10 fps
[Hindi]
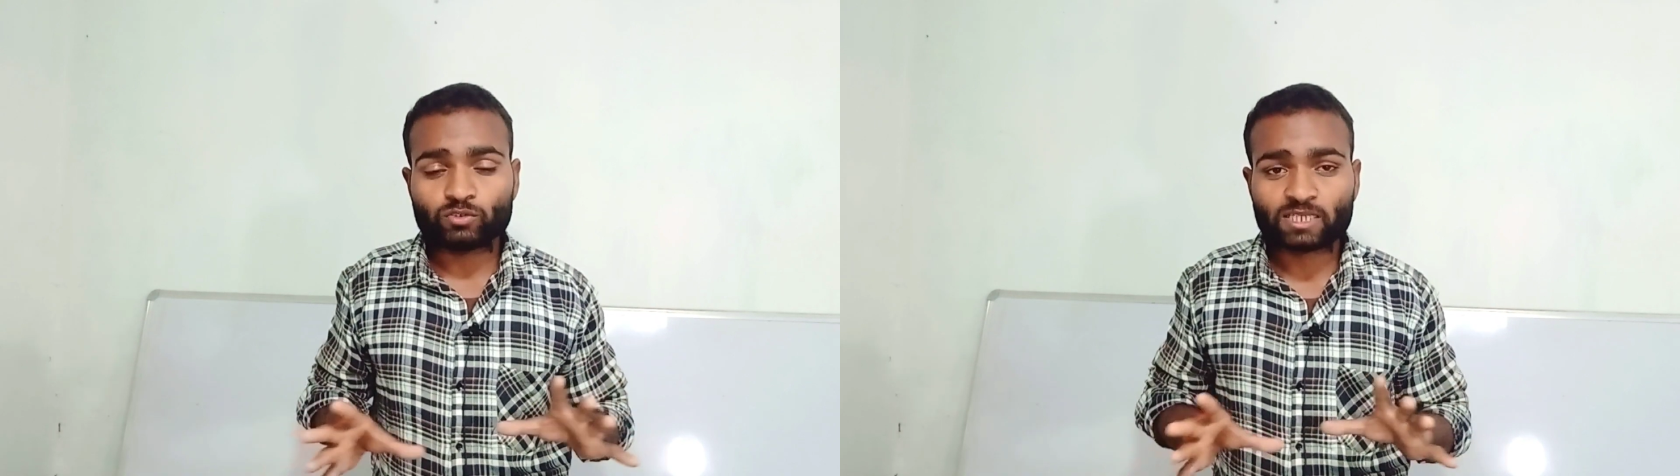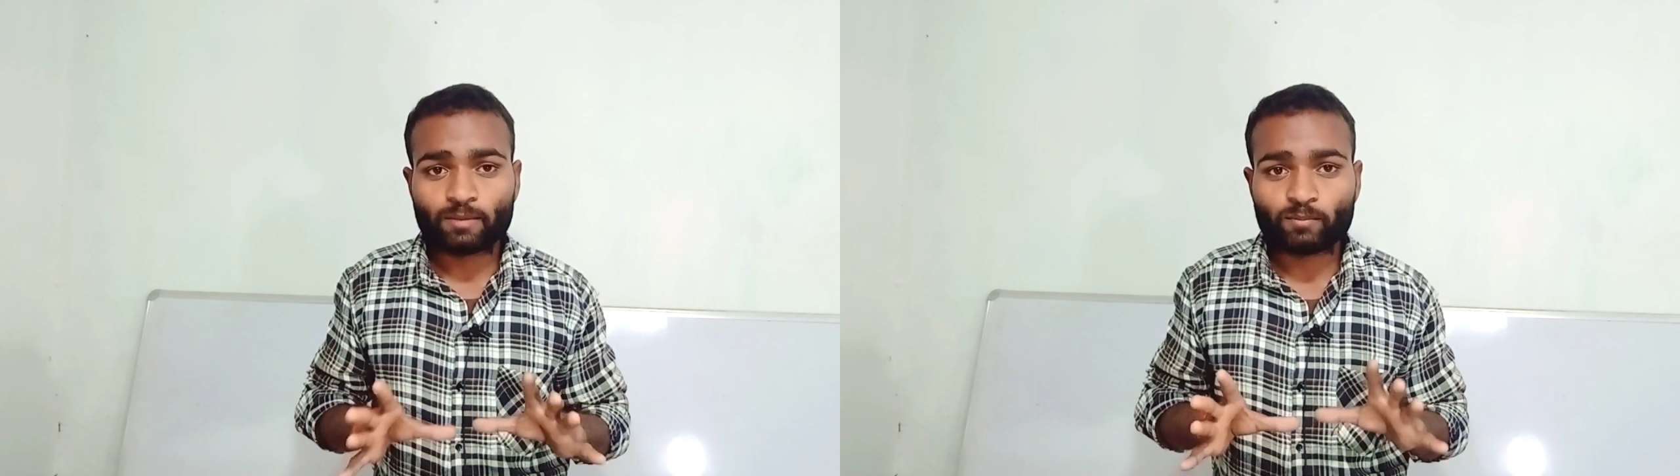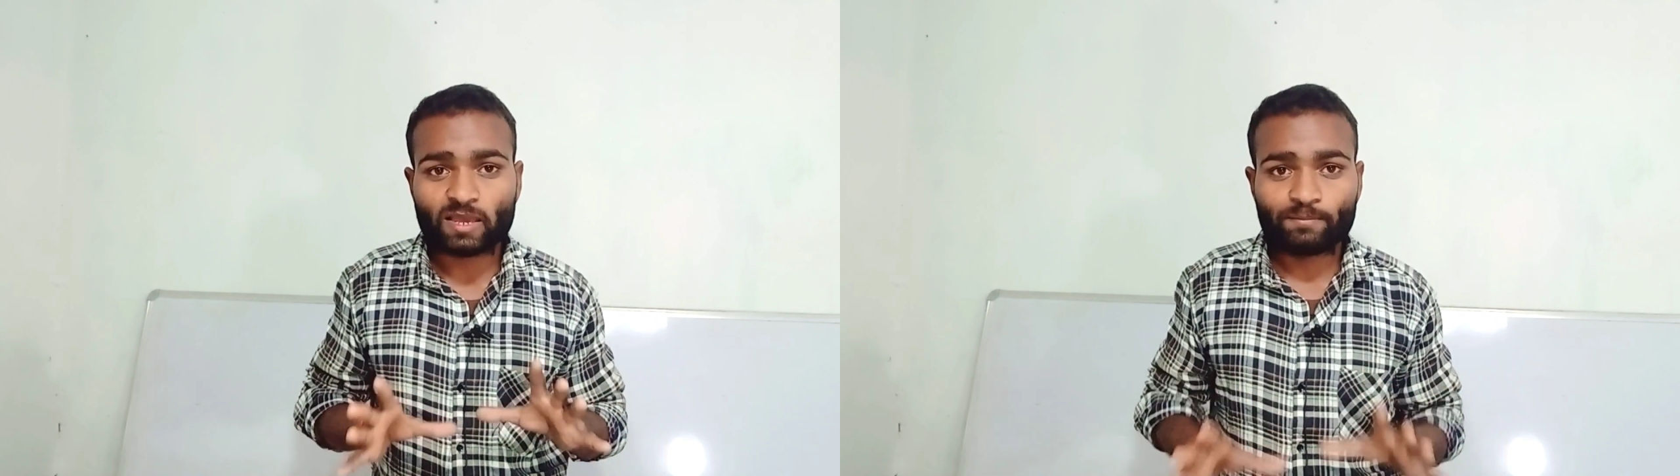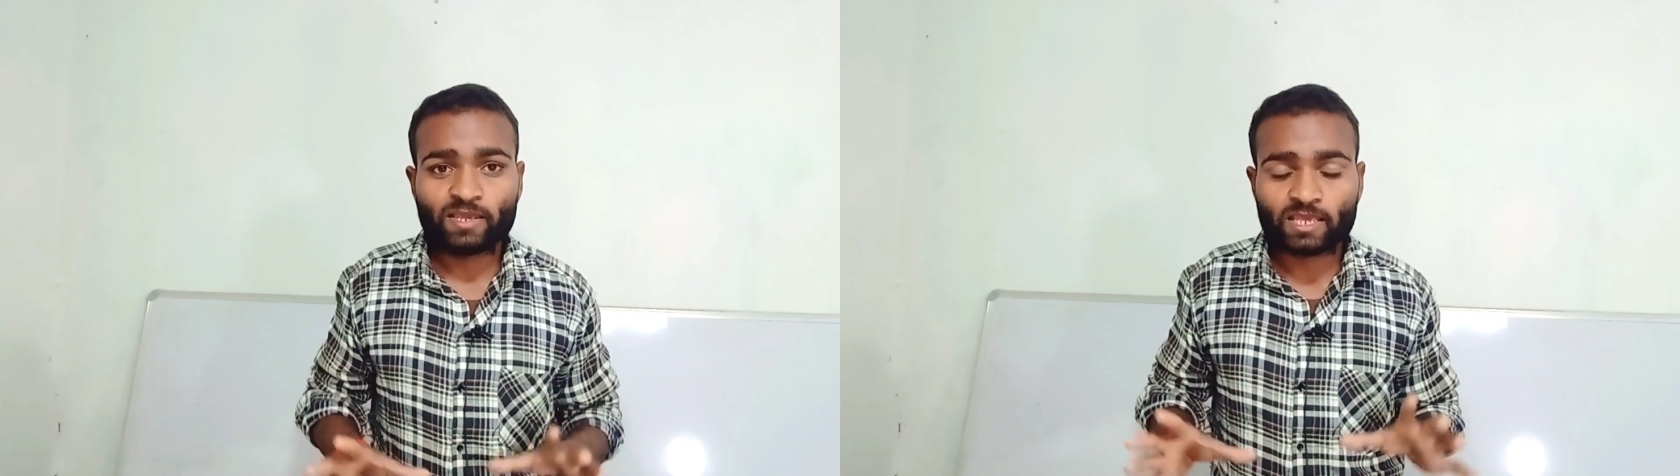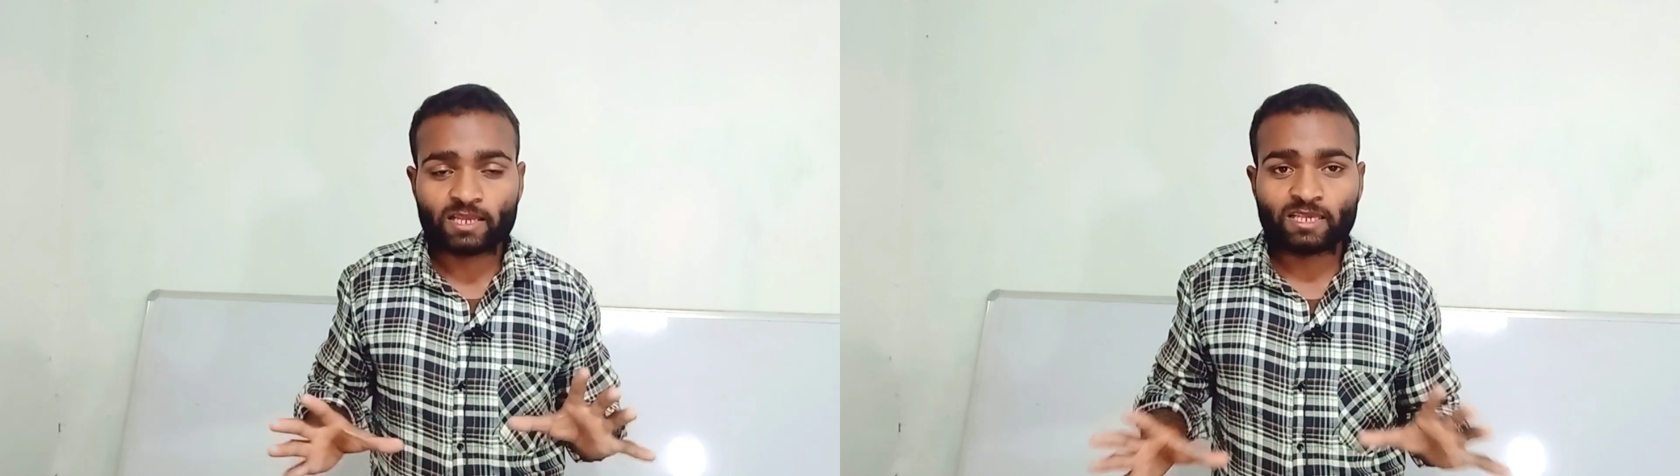उसके
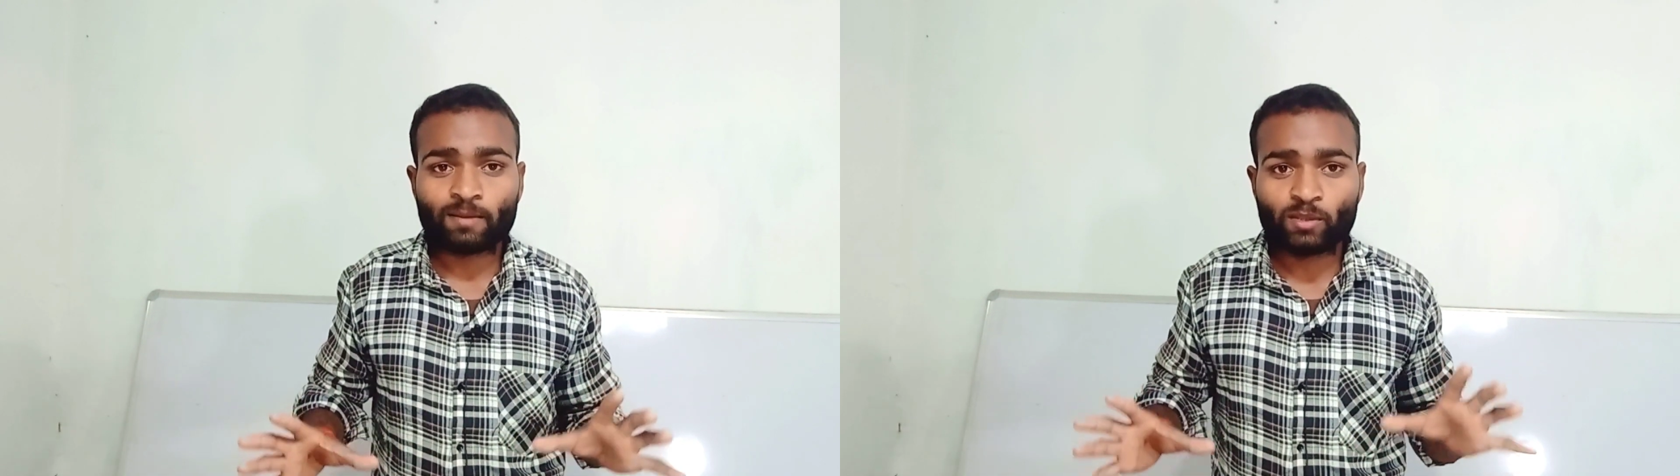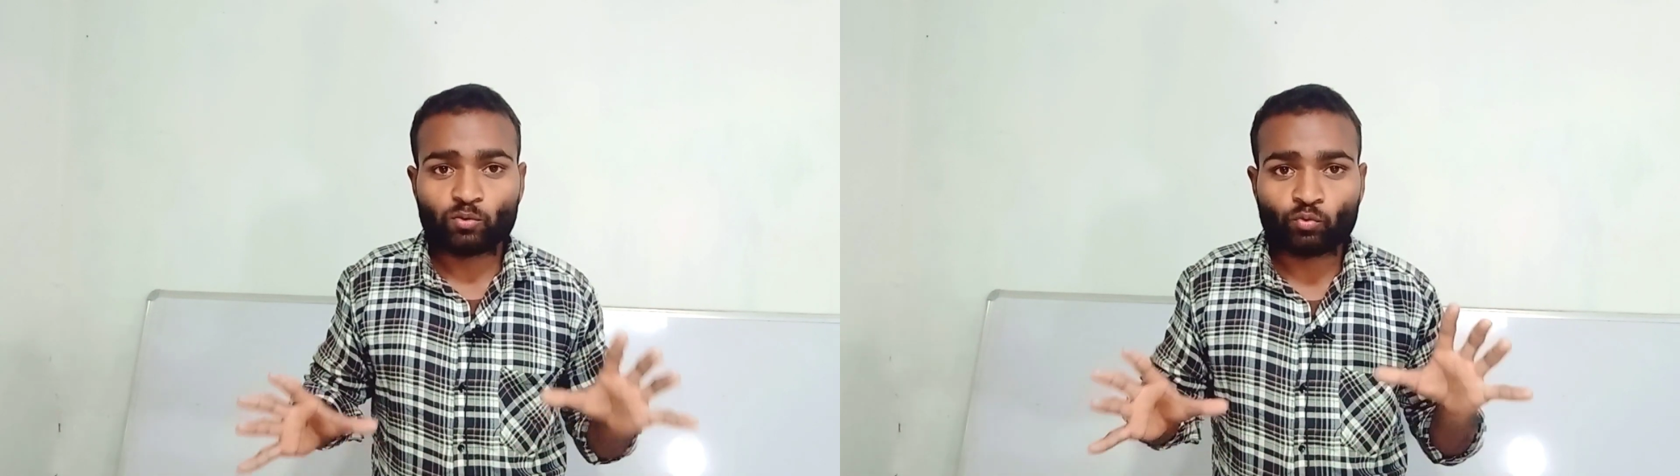मैपिंग एरिया में